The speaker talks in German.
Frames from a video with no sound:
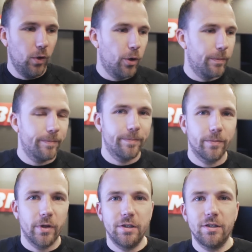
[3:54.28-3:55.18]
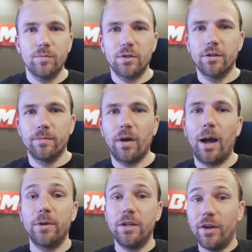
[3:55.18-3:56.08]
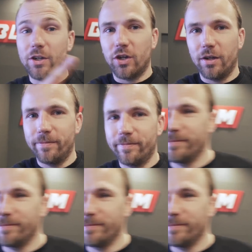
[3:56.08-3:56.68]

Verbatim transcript: Jo, in diesem Sinne, ab in die Werkstatt.